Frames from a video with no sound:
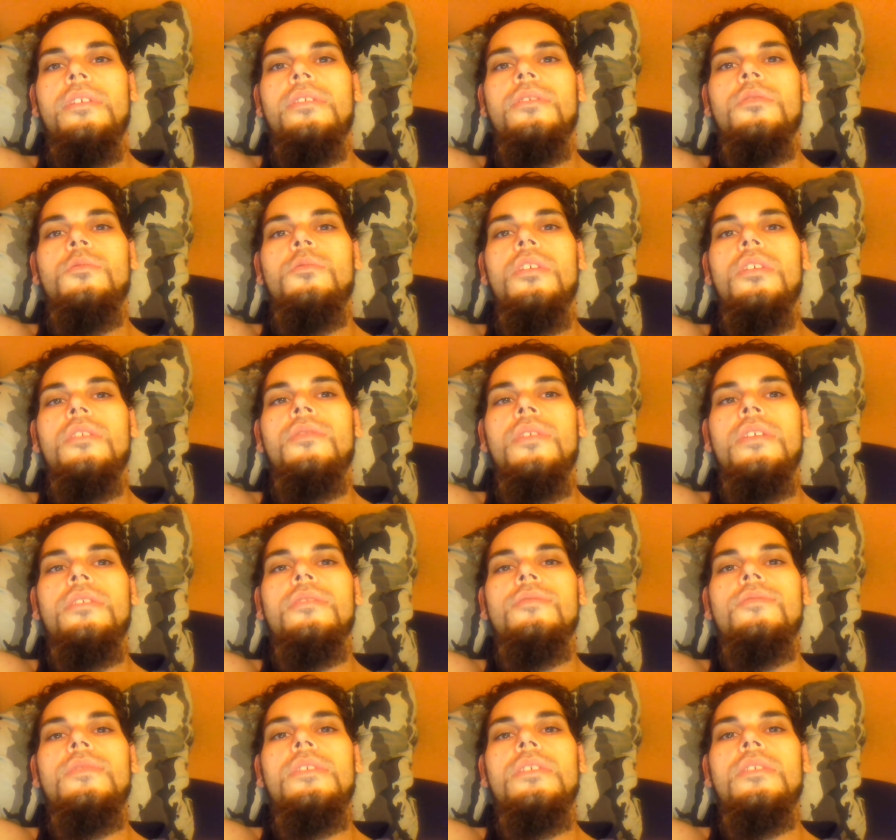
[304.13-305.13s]
durchführe.
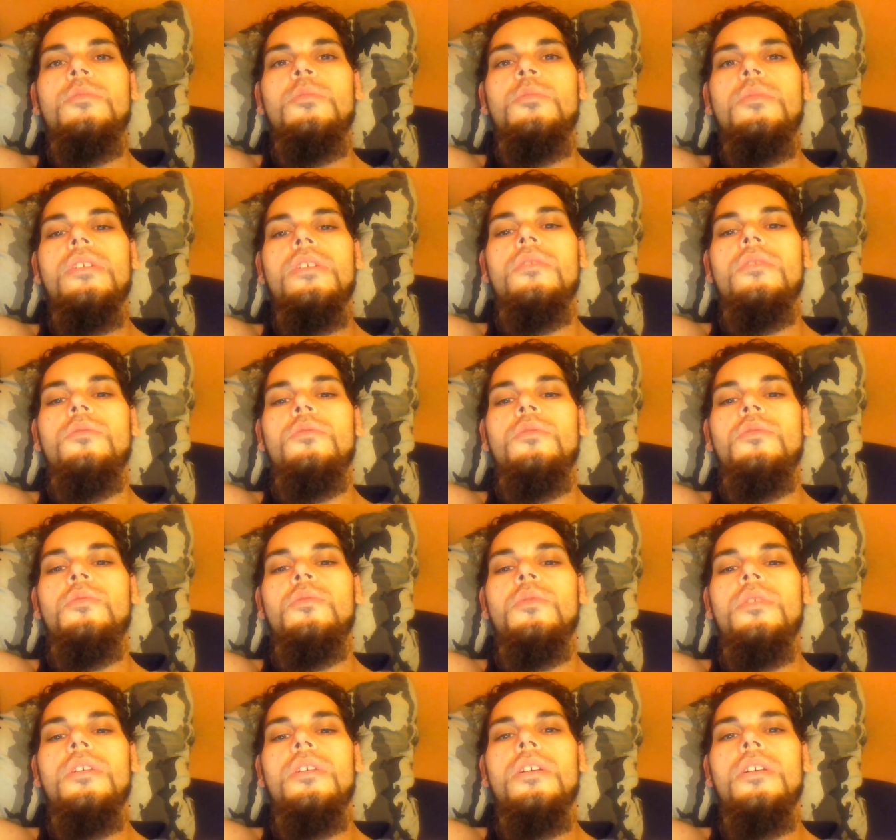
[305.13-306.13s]
Und da stimme ich äh,
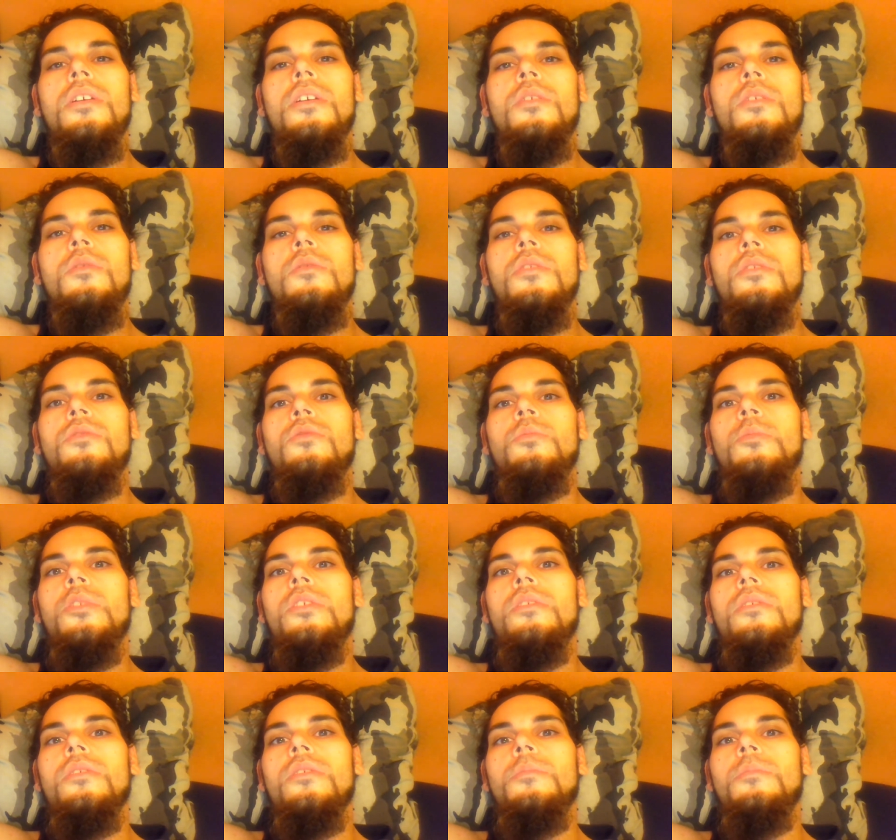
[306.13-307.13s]
mittlerweile teilweise
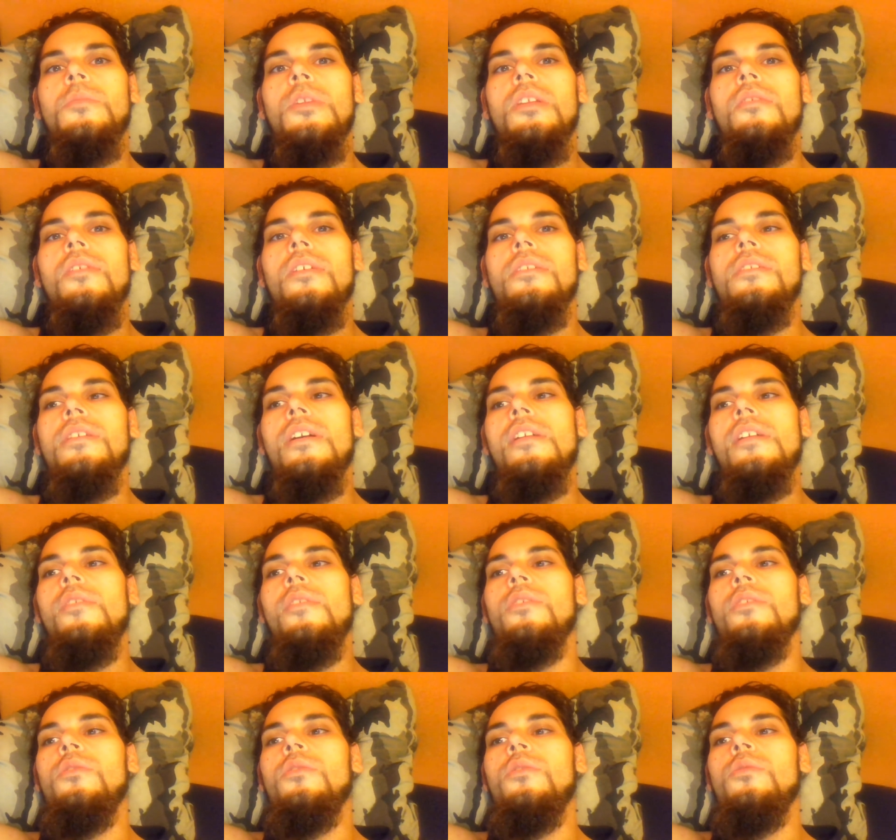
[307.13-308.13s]
zu. Also
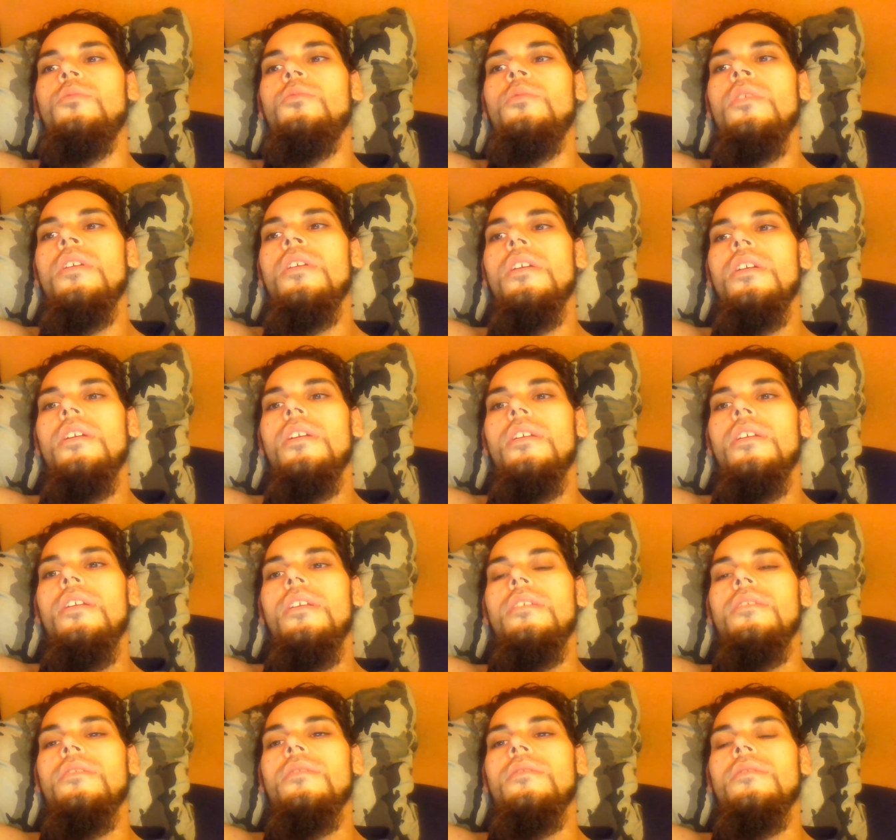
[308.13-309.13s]
nicht in dem Punkt, dass es zu
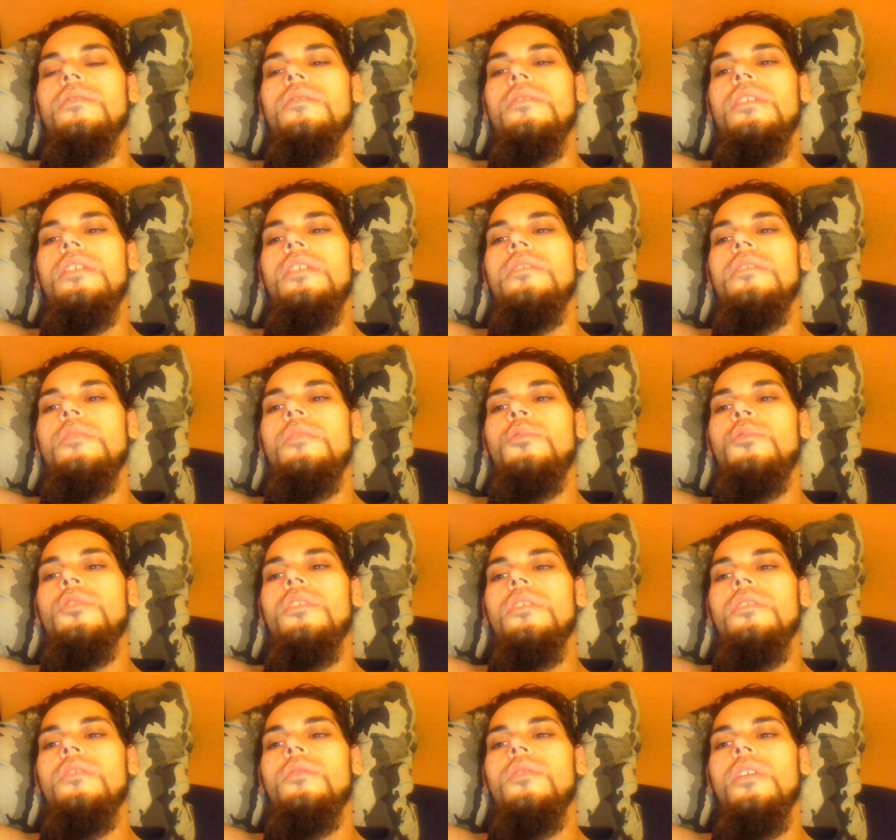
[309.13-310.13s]
extrem für den,
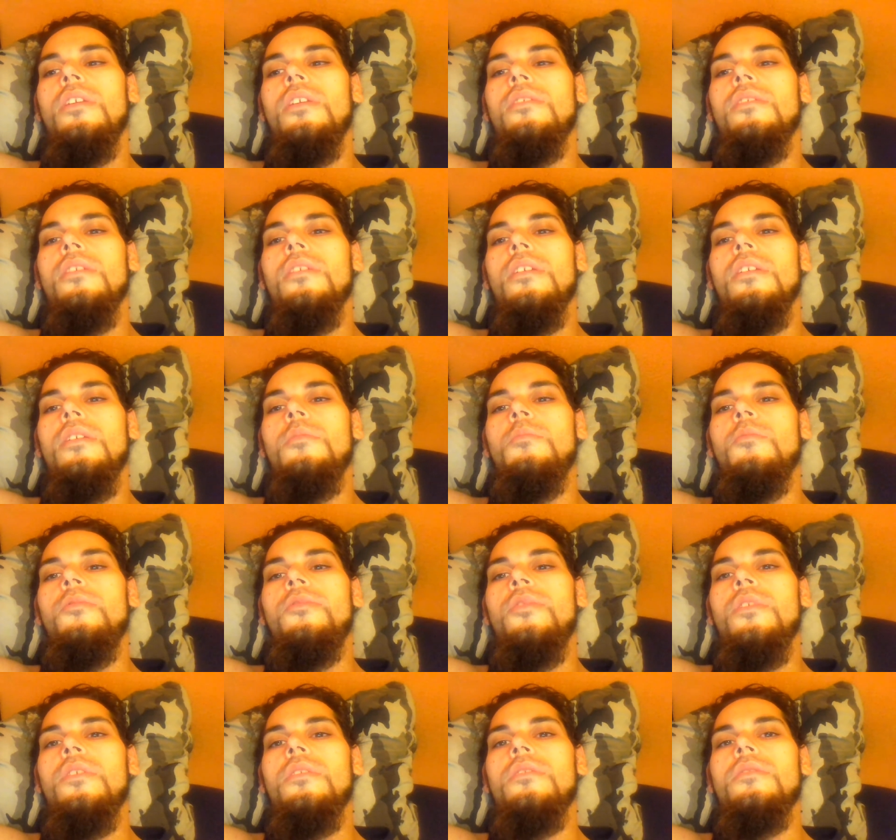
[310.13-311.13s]
die Belastung für den
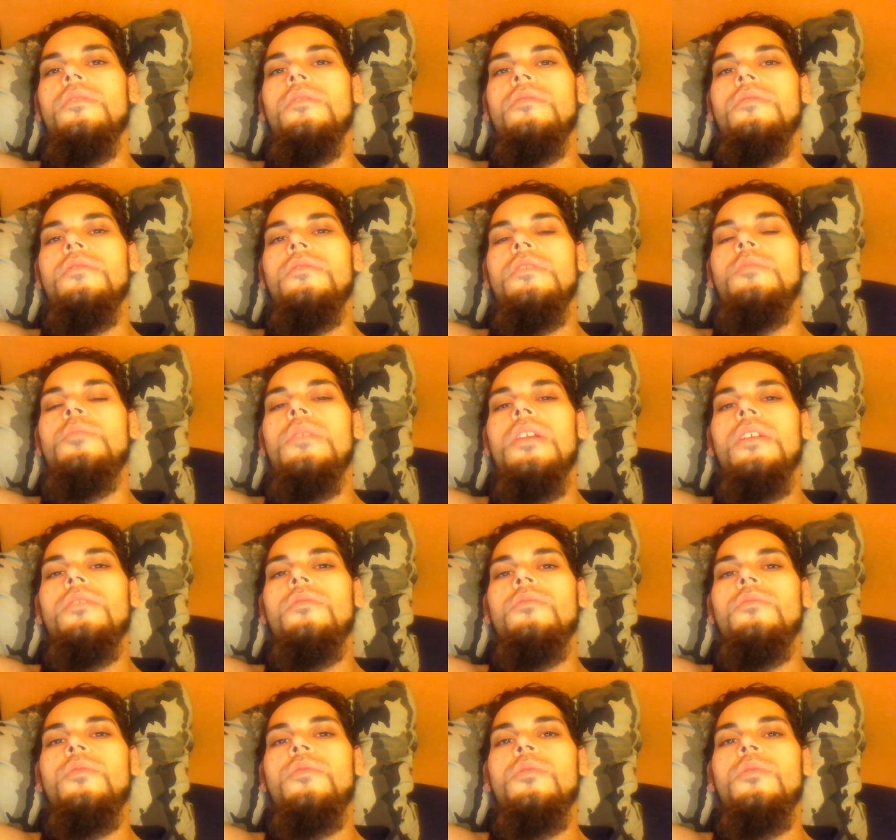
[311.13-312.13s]
Körper sei.
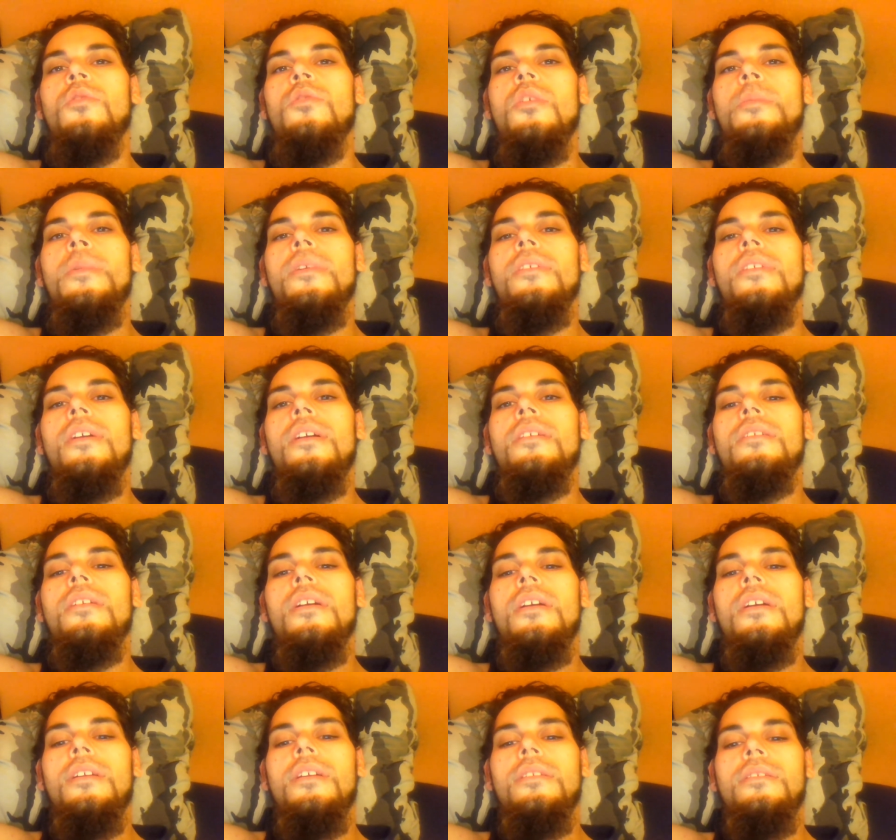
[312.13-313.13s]
Das äh, merke ich,
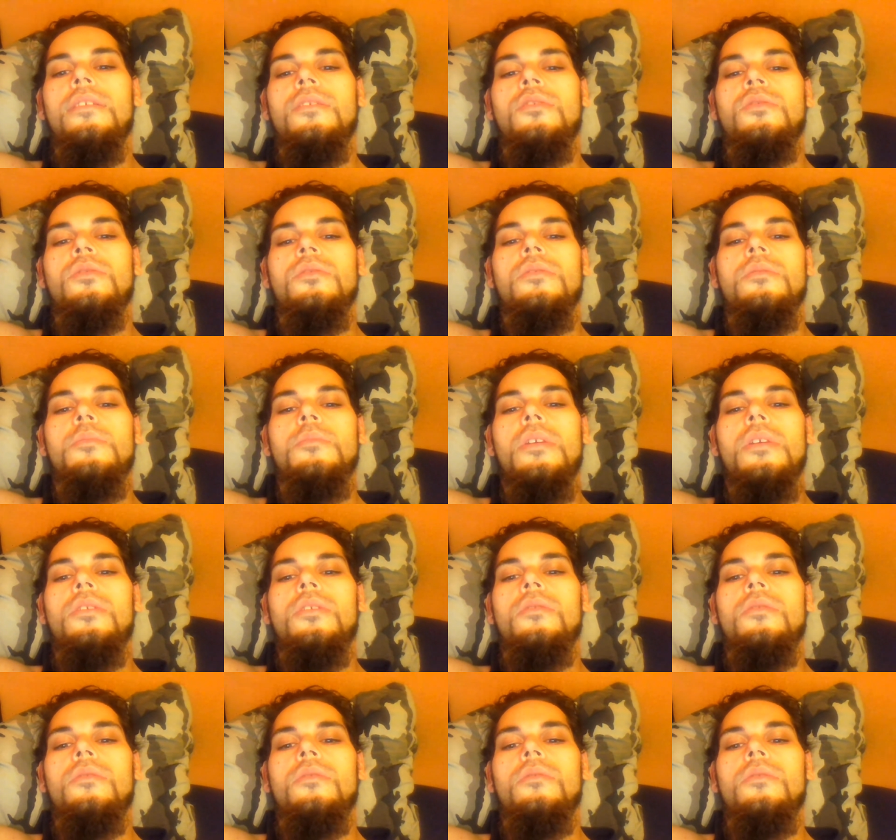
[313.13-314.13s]
kann ich überhaupt nicht
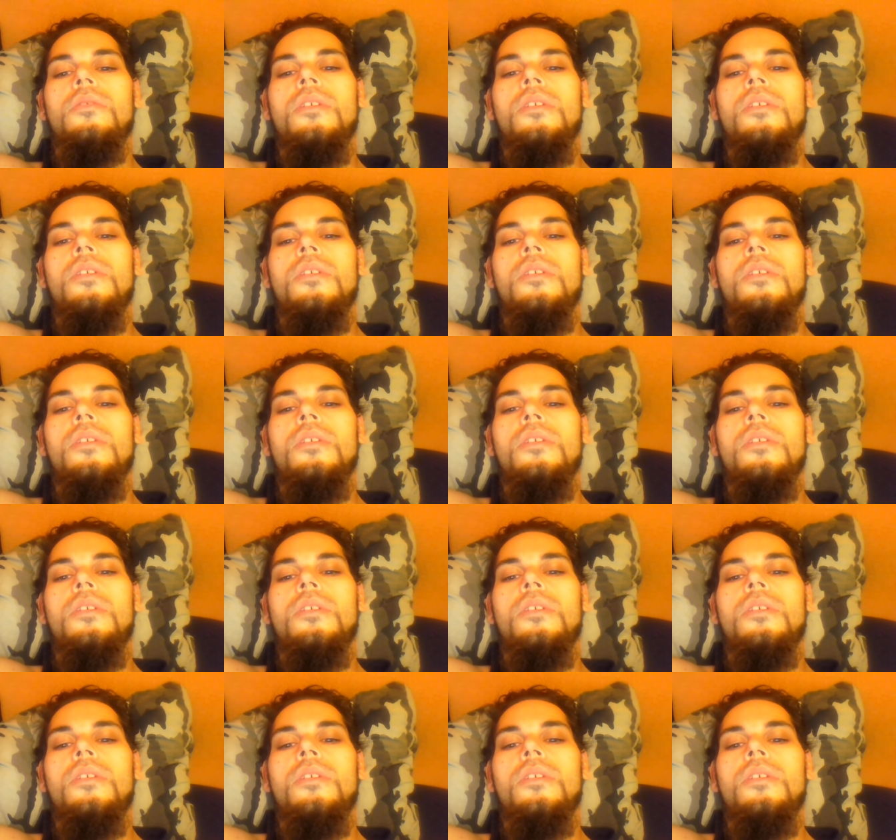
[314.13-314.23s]
bestätigen